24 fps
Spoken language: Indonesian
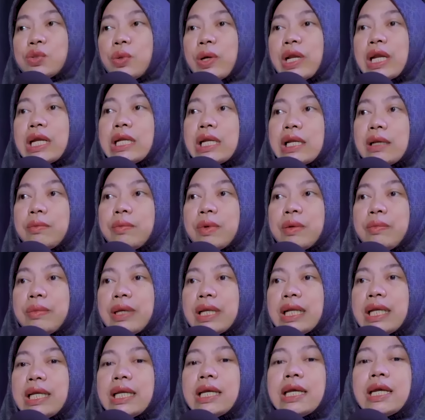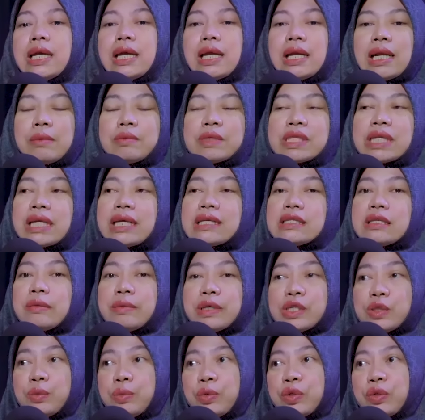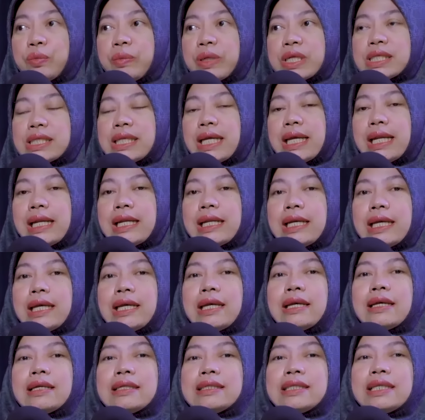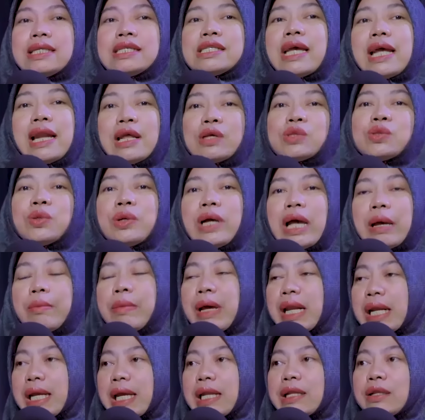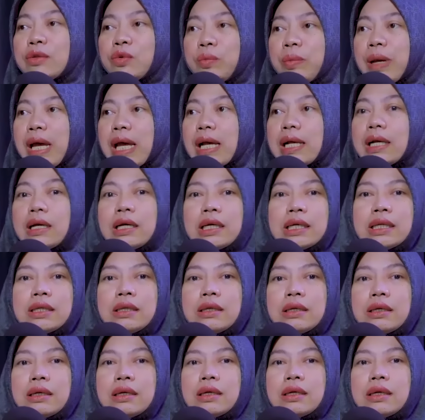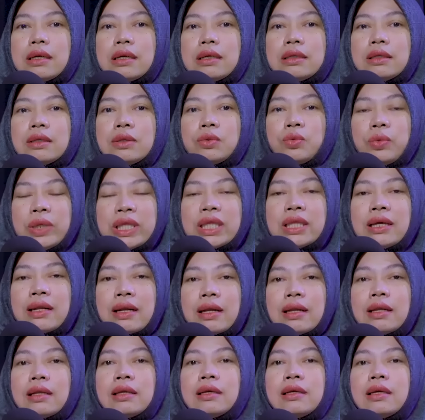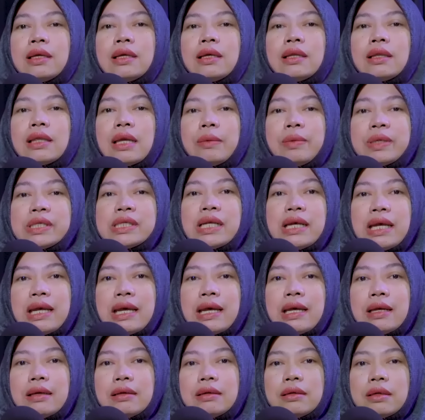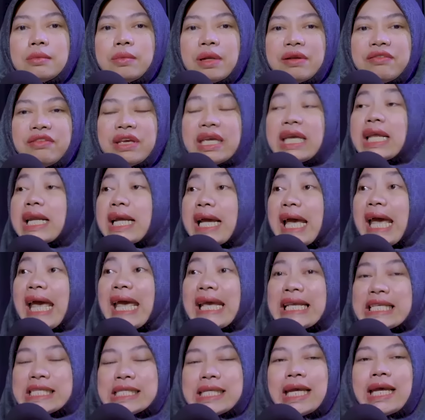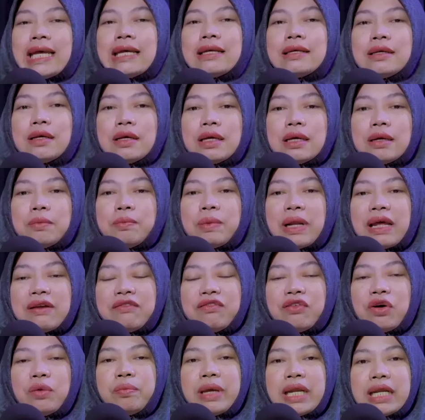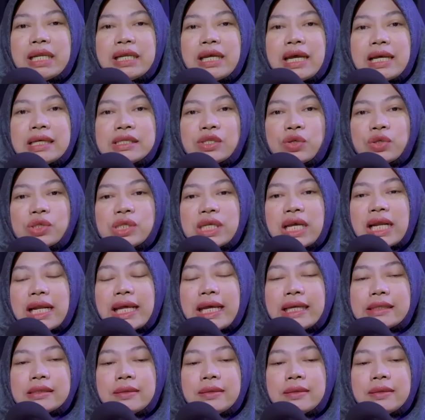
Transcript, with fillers: suara dari pemilih iya. enam setengah sampai sepuluh persen. Hmm. Jadi saya langsung kabarkan tuh pak ke uh, Twitter. Hmm. Tapi saya uh, berpikir ke X ya uh, platform media sosial X.